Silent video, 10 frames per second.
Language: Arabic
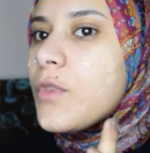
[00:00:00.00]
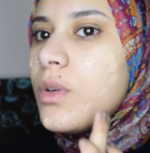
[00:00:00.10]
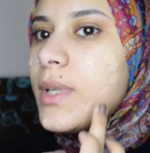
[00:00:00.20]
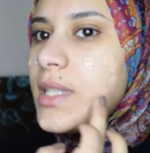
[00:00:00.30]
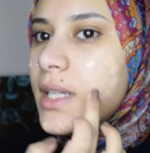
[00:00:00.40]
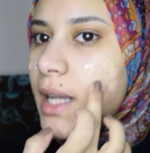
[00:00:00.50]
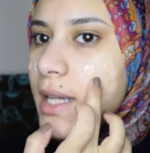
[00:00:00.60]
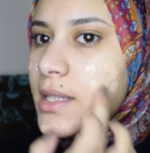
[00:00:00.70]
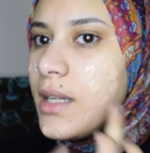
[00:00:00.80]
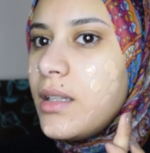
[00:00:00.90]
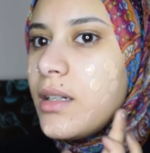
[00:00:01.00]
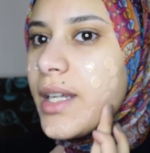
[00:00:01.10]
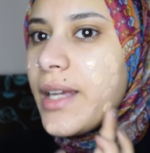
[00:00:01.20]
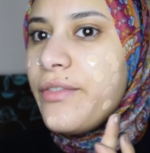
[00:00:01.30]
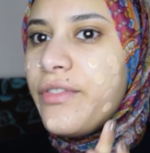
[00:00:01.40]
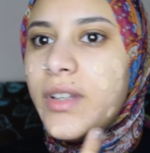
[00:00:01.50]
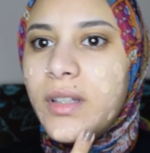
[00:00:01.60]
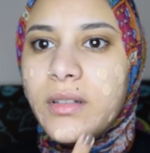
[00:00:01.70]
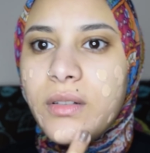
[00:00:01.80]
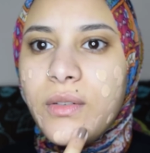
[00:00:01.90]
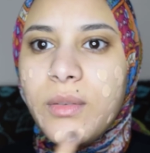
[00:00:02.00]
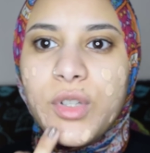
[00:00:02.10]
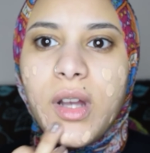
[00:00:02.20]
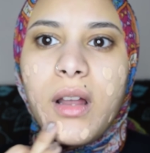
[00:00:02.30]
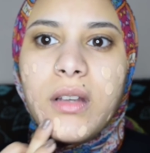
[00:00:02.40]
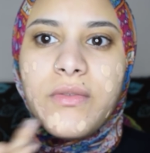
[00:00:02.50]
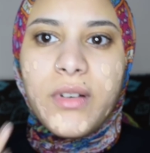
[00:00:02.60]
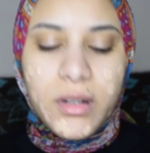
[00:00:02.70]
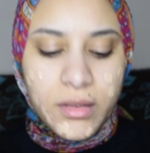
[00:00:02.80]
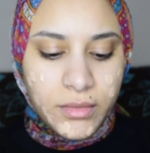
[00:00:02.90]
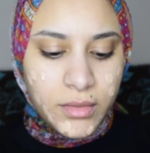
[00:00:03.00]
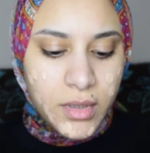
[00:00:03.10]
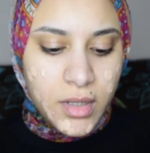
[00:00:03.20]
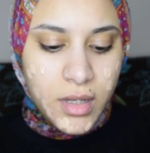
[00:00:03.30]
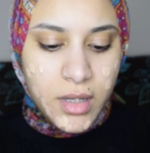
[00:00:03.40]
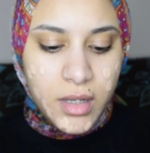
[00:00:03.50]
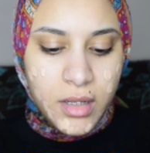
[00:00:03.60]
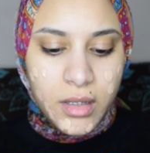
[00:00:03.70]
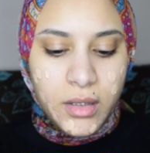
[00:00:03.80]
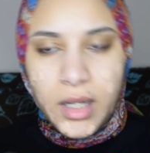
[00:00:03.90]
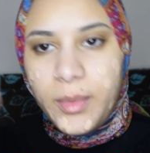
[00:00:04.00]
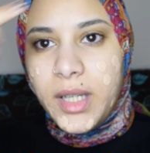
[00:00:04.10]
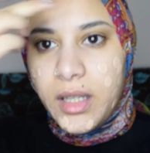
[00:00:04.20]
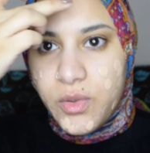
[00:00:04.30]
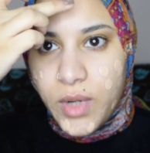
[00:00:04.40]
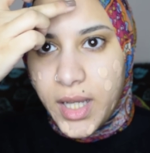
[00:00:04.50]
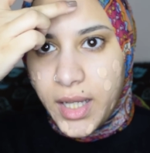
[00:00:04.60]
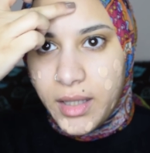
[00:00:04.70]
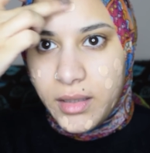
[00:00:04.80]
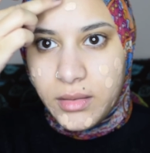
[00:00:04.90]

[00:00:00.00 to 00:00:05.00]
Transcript: هو بس انا حاسه ان الرخم فيه ان هو مش على اصفر هو على بينك شويه كده